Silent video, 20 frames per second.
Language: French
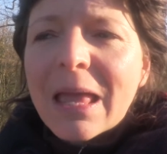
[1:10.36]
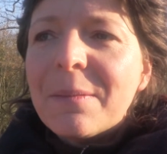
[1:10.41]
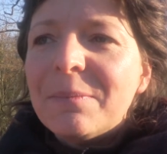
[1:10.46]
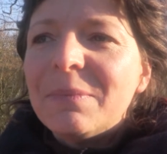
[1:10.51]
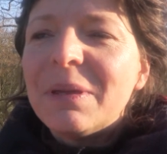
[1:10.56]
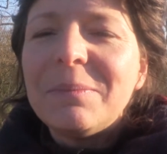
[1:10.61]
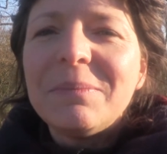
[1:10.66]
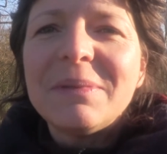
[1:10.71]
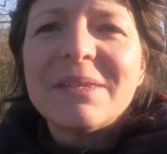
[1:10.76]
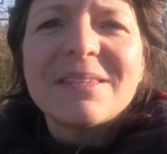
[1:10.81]

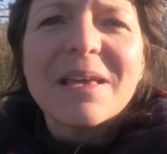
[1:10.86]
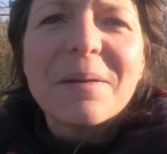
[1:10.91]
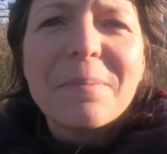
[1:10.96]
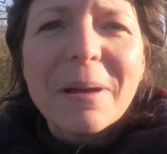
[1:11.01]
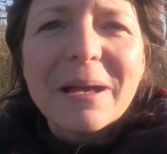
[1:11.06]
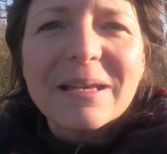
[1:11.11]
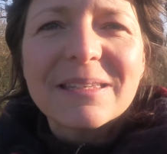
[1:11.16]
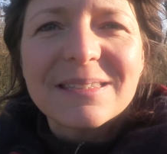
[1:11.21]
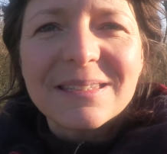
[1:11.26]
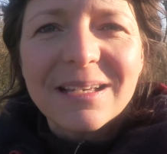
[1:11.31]
Mais mis à
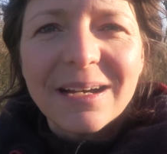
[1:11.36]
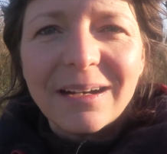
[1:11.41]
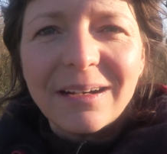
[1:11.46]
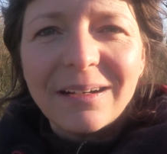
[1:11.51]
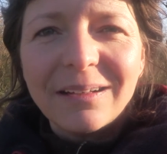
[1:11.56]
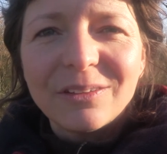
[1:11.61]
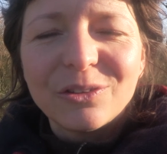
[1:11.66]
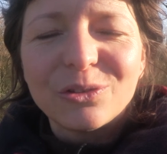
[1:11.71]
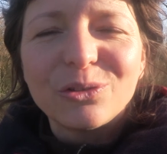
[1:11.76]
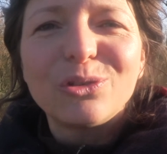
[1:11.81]
part
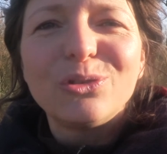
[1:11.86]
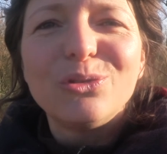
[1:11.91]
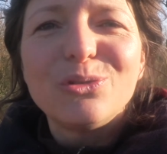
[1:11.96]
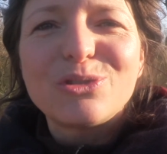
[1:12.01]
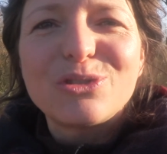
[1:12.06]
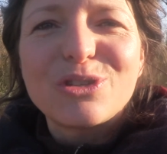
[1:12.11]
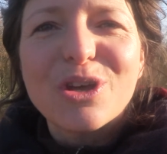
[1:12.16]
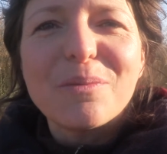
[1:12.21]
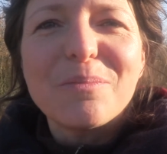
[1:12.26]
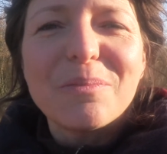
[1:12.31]
ça, donc nous
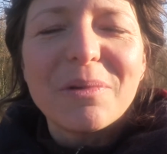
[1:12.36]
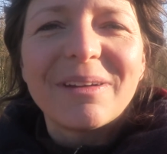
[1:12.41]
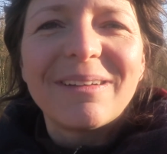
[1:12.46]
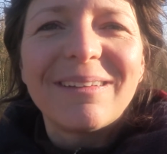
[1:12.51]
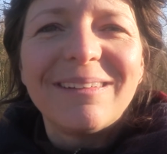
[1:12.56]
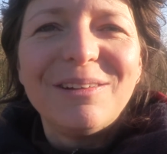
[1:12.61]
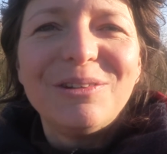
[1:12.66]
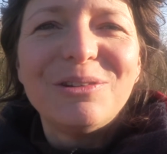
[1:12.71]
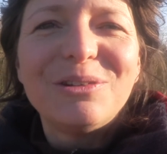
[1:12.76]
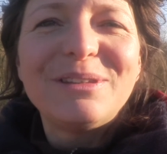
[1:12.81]
sommes
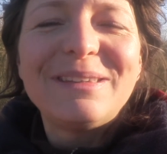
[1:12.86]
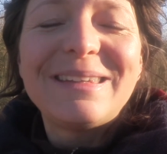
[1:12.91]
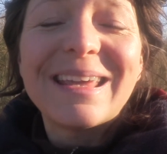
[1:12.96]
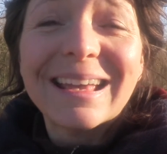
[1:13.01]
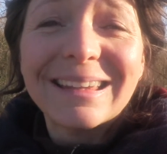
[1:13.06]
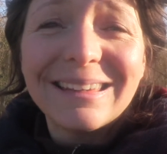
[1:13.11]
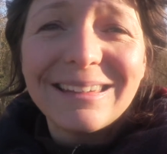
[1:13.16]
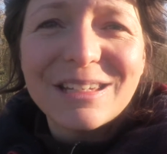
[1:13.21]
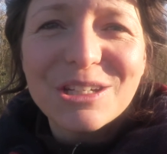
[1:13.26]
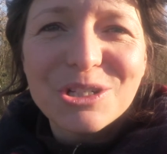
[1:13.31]
le
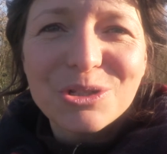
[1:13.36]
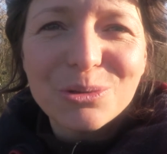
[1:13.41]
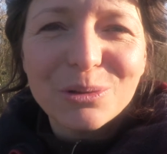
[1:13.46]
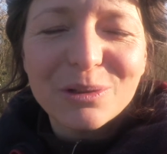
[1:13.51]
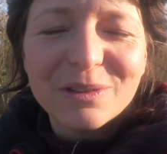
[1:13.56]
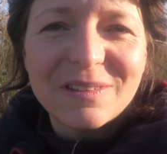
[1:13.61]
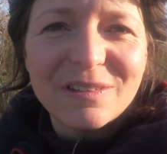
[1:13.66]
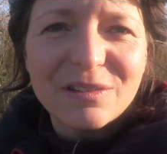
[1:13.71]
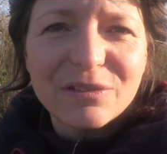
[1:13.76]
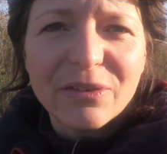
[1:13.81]
dernier
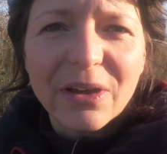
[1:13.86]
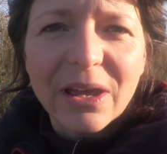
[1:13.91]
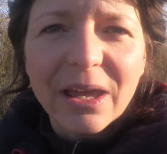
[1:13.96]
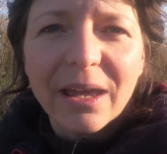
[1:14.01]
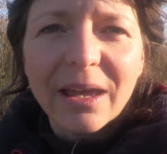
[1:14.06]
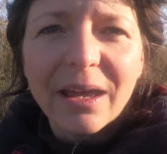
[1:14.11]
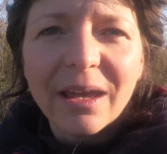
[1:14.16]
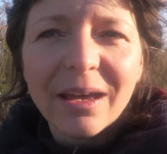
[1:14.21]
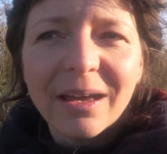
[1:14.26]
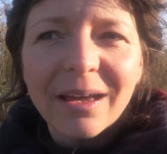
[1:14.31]
jour
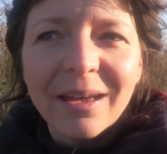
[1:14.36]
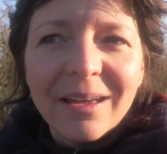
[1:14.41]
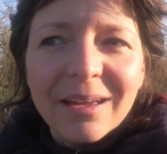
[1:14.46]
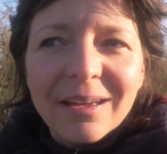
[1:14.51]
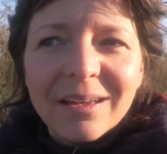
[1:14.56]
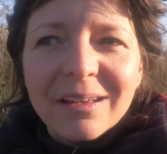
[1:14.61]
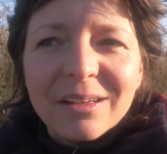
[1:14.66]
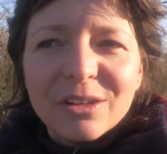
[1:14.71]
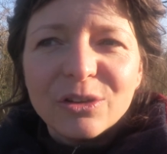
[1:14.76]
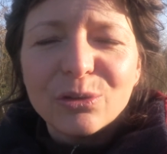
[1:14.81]
d'hiver.
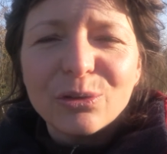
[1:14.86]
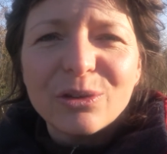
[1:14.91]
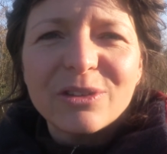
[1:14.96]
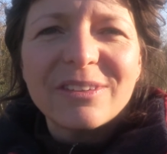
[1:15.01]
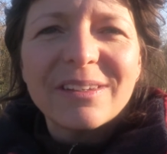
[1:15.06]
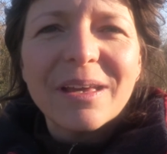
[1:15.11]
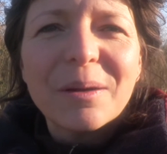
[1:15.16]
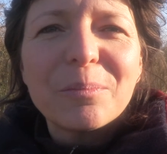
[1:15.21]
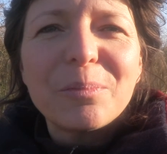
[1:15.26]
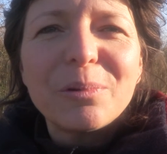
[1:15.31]
Donc
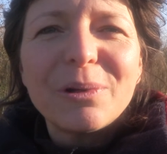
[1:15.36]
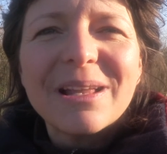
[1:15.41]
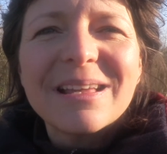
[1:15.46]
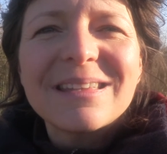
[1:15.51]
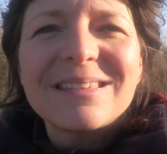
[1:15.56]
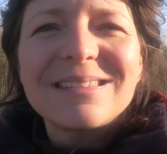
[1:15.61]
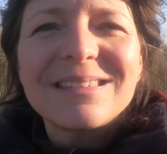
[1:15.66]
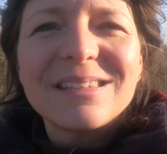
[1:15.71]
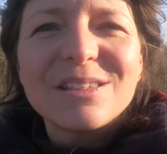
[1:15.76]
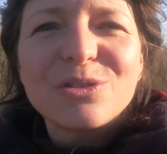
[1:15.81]
c'est un peu
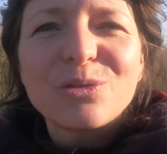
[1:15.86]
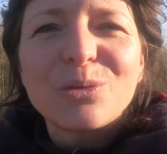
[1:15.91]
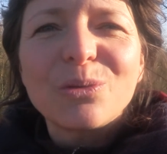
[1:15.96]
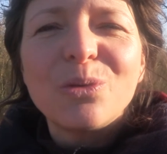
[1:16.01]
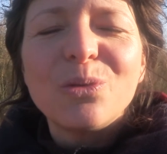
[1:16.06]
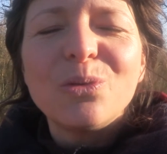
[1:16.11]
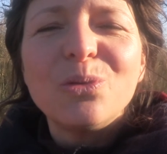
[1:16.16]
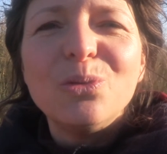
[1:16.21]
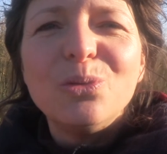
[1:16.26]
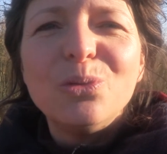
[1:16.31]
la
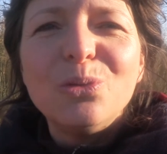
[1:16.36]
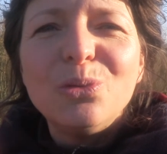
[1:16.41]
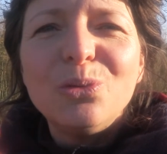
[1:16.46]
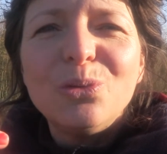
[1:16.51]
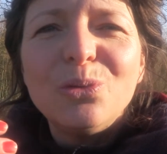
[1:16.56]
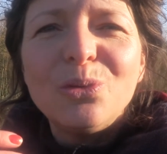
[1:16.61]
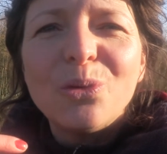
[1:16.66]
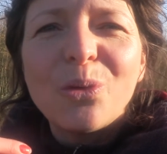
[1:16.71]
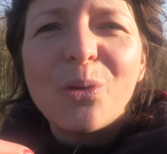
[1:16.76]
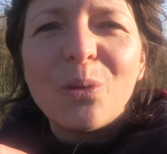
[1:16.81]
saison
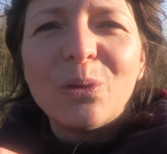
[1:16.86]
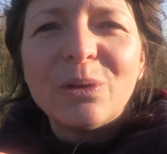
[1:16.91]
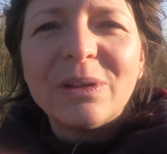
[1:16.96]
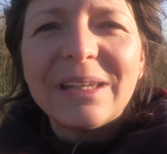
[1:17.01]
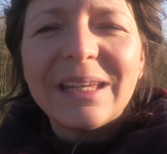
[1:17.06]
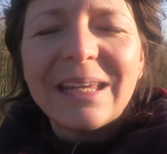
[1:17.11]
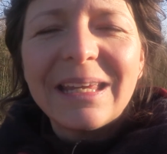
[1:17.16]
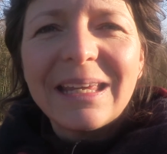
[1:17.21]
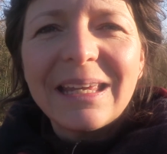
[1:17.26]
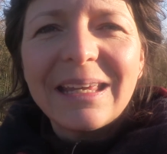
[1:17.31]
où on
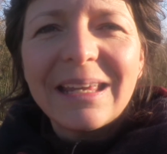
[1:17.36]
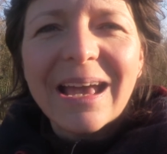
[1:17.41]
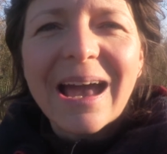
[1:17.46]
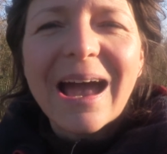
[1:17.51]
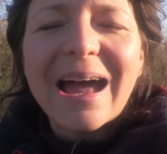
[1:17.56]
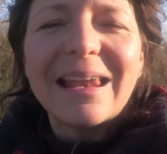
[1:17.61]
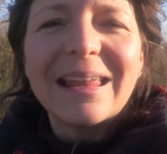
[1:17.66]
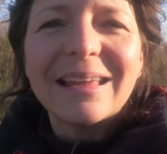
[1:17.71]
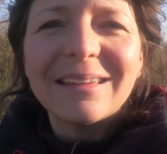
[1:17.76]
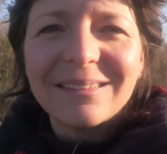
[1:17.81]
est
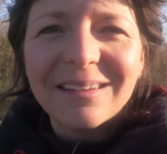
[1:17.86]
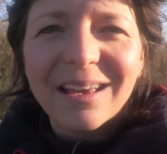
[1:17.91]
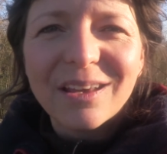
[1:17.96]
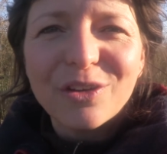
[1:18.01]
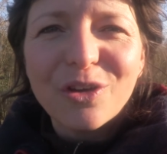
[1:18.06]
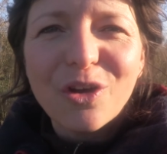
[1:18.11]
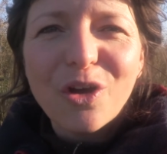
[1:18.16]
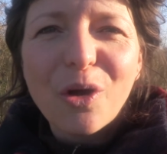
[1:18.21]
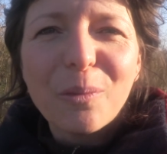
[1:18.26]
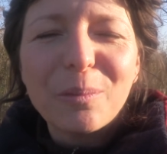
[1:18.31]
à
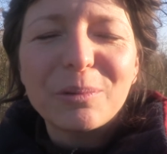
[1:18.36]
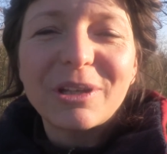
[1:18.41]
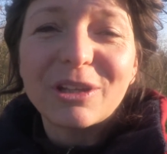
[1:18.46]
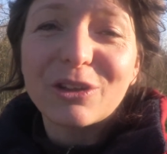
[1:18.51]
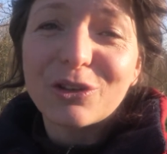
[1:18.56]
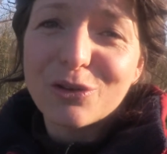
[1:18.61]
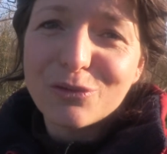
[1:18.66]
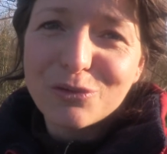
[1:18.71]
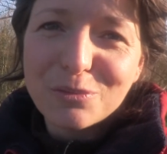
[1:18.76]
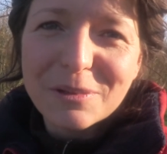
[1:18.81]
l'intérieur.
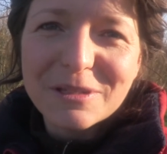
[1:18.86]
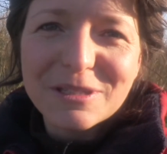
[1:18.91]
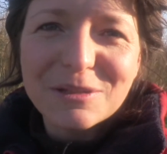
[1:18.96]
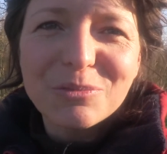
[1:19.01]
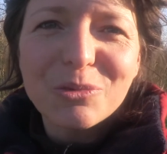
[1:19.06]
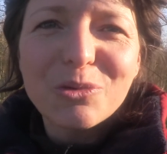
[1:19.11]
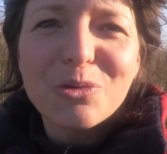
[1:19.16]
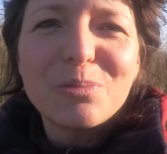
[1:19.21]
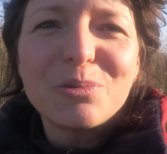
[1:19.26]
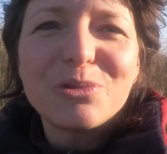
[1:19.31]
Peut-être que vous passez
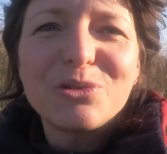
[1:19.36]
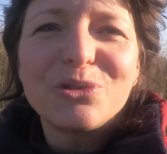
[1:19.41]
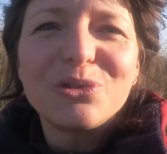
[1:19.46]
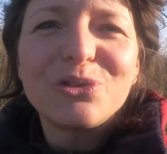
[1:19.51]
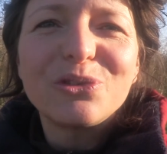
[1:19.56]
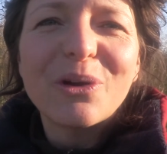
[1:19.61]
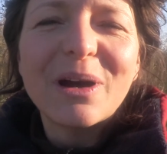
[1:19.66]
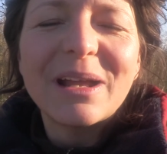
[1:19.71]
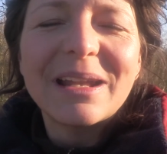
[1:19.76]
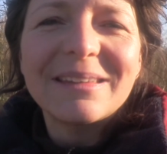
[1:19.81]
beaucoup plus de
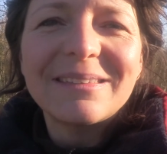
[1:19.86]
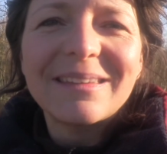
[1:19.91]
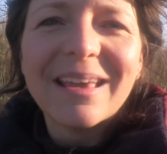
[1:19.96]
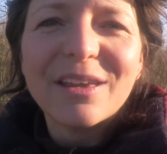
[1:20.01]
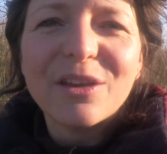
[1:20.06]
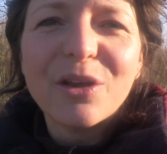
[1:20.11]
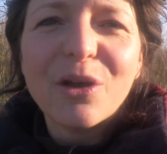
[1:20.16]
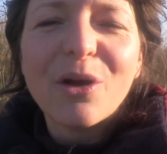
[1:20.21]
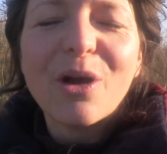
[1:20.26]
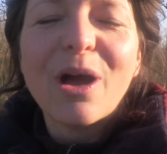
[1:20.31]
temps à
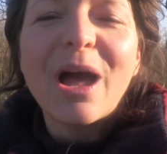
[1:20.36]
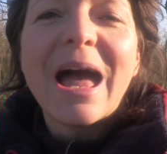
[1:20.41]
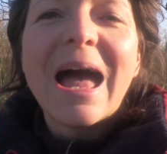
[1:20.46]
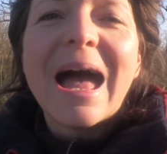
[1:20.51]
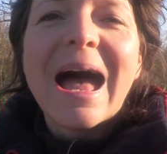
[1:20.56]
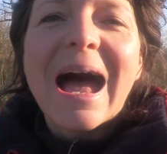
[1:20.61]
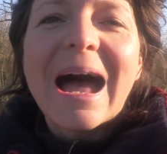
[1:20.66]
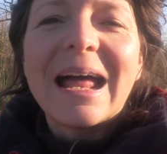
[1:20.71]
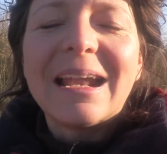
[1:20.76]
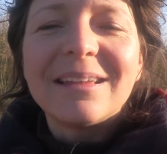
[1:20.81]
l'intérieur,
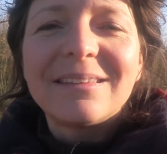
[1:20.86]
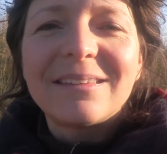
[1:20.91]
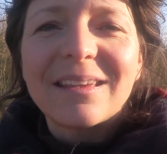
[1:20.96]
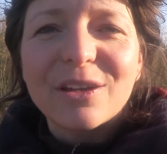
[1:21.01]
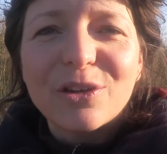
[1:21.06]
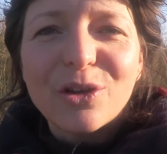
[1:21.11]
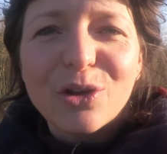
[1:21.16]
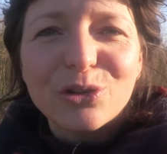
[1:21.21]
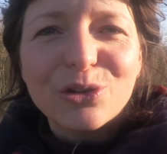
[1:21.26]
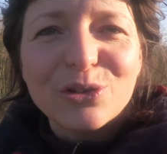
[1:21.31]
à
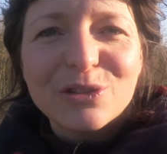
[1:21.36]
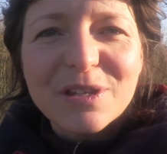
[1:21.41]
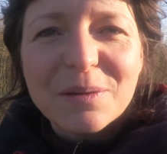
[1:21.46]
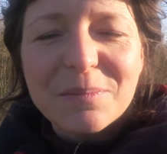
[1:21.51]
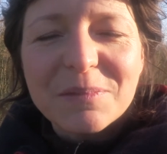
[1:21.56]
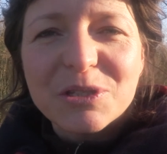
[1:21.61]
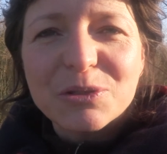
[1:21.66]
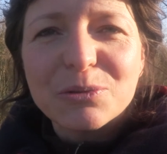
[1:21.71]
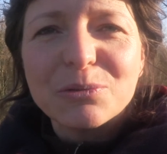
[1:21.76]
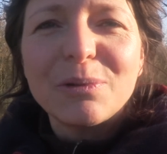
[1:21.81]
l'intérieur dans sa
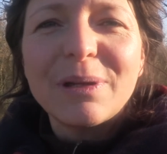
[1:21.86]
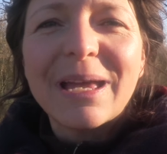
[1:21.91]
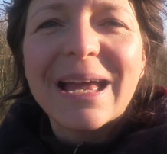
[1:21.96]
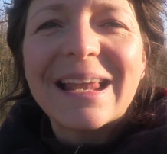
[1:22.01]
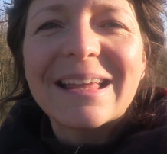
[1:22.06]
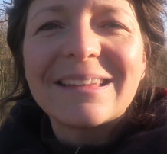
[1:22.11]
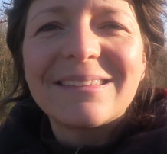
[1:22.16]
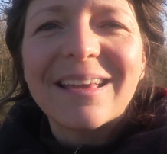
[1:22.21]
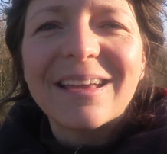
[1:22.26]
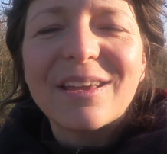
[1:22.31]
maison et à
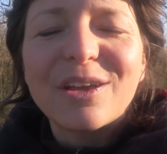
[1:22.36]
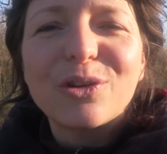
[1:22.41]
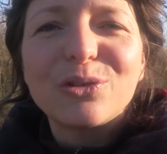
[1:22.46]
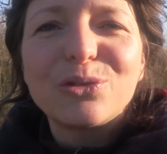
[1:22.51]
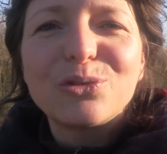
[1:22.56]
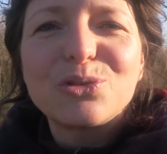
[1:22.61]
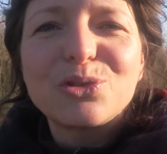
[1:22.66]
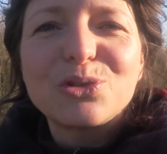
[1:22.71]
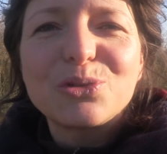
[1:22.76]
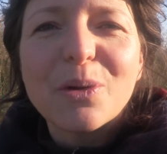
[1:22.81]
l'intérieur
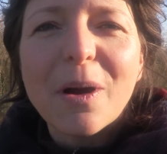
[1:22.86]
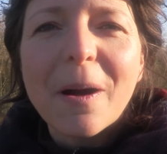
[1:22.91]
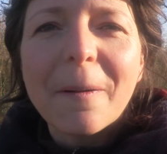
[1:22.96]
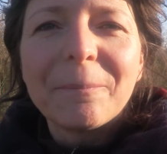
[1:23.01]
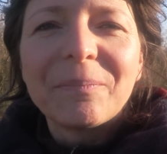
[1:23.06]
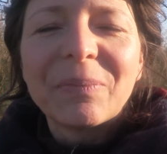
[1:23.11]
de soi.